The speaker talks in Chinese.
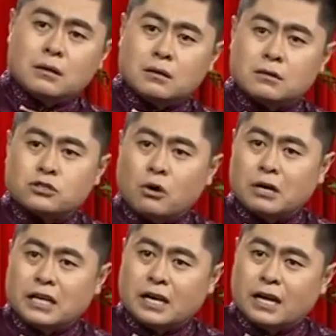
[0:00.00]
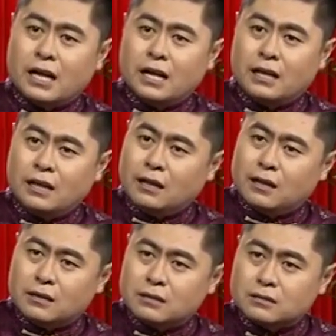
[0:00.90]
送礼的人
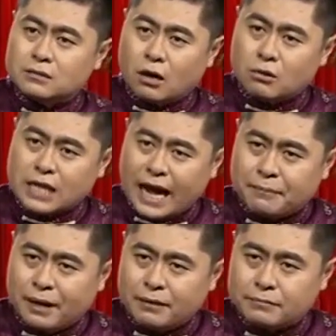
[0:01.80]
都在吗？